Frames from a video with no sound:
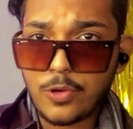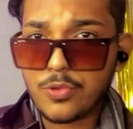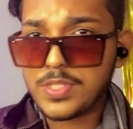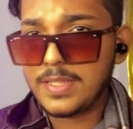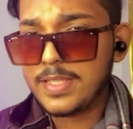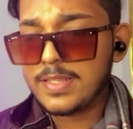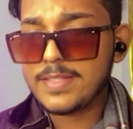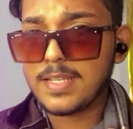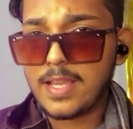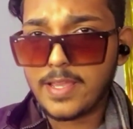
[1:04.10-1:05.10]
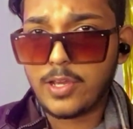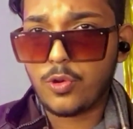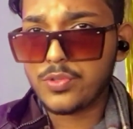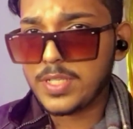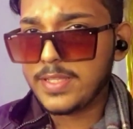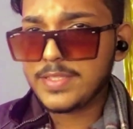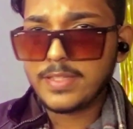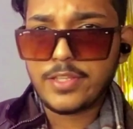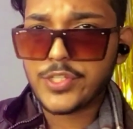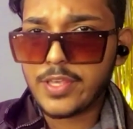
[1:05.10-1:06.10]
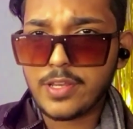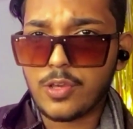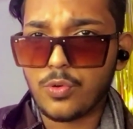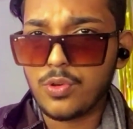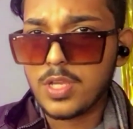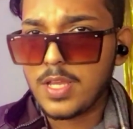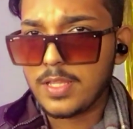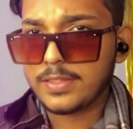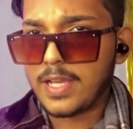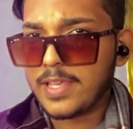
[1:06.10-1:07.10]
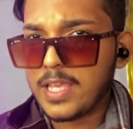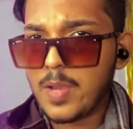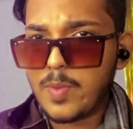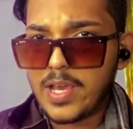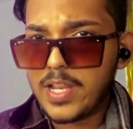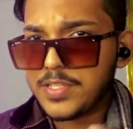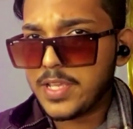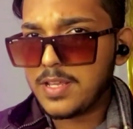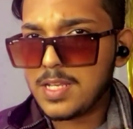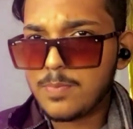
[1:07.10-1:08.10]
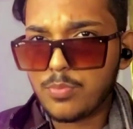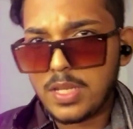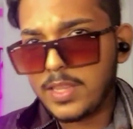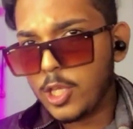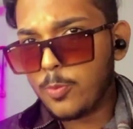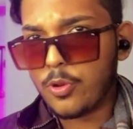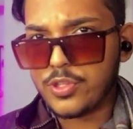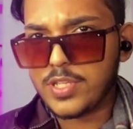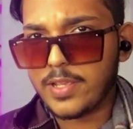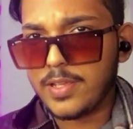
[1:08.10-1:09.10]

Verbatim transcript: करो जल्दी जल्दी से लाइक करो जल्दी जल्दी शेयर करो ताकि हमारा चैनल बुलंदियों में पहुंच जाए